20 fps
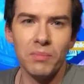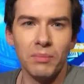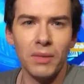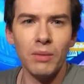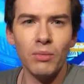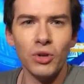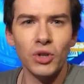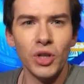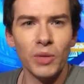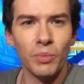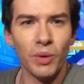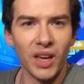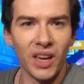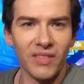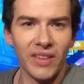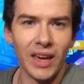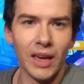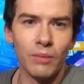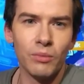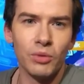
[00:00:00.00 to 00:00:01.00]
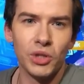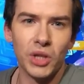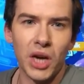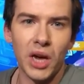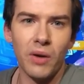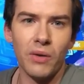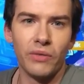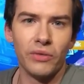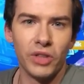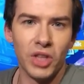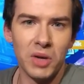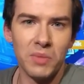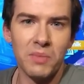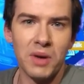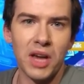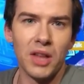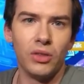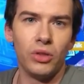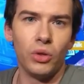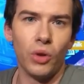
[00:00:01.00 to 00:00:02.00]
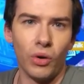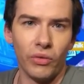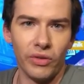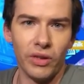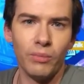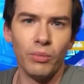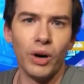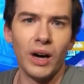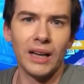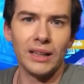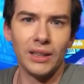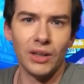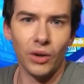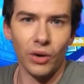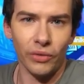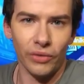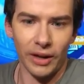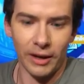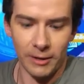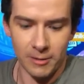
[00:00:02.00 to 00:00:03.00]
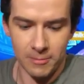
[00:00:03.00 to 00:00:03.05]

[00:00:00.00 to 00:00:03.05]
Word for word: mimo że pojawiają się w nim nowi bohaterowie.